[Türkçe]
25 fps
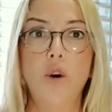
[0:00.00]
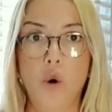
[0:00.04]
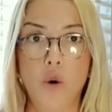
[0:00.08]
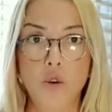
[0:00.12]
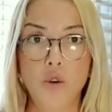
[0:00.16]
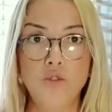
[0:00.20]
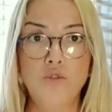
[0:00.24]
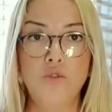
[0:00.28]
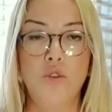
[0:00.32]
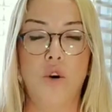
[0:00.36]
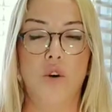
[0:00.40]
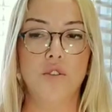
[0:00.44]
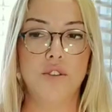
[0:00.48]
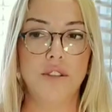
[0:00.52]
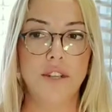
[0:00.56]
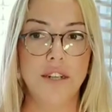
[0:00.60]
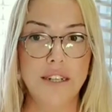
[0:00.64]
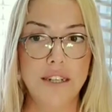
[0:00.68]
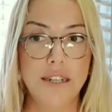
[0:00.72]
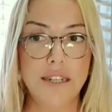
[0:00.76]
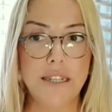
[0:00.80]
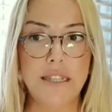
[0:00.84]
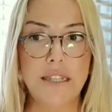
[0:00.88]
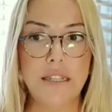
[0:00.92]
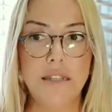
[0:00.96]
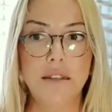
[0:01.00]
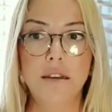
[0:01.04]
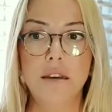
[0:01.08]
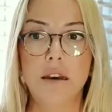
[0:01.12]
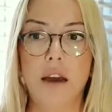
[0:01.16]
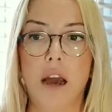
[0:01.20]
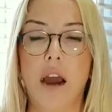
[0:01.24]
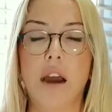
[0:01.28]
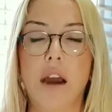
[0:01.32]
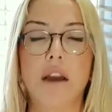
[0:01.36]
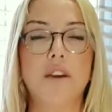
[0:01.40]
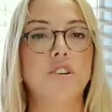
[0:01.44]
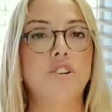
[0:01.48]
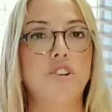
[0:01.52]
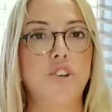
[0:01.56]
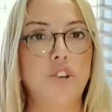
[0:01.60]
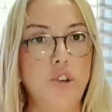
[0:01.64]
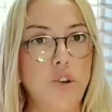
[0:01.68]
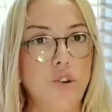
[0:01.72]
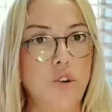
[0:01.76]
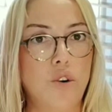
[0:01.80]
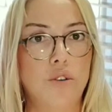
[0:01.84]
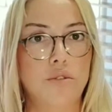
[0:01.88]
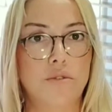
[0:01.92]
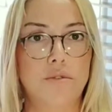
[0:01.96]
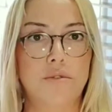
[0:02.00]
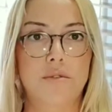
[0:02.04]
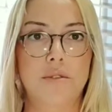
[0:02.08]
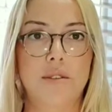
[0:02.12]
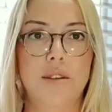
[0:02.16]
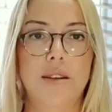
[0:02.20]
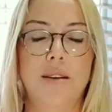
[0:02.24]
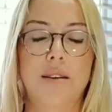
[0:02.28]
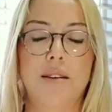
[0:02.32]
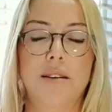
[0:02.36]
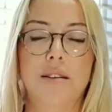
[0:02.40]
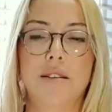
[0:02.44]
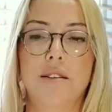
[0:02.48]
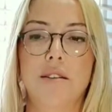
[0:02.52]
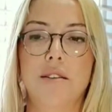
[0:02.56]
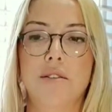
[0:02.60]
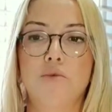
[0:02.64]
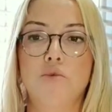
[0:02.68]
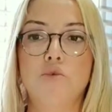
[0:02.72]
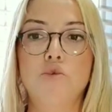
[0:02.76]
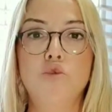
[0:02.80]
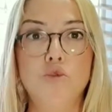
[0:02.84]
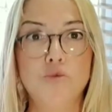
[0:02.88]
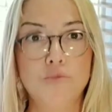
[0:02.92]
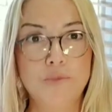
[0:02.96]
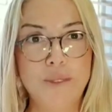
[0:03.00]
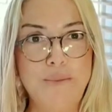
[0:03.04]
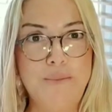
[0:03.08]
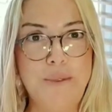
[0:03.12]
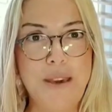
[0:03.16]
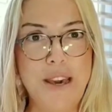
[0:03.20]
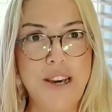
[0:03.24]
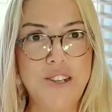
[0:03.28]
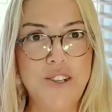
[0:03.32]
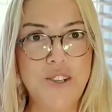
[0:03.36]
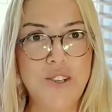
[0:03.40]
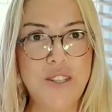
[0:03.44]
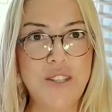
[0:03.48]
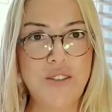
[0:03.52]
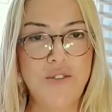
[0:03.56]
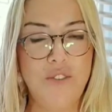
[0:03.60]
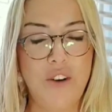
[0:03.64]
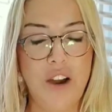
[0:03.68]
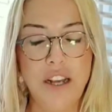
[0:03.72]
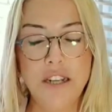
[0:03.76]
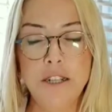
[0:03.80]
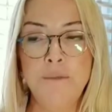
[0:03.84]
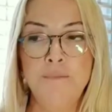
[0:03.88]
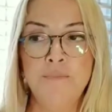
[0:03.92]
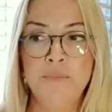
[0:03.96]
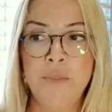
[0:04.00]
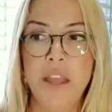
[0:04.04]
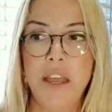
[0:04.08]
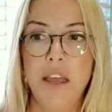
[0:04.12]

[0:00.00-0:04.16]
12-14 arası Ay Şiron e, uyumlu bir açısı var.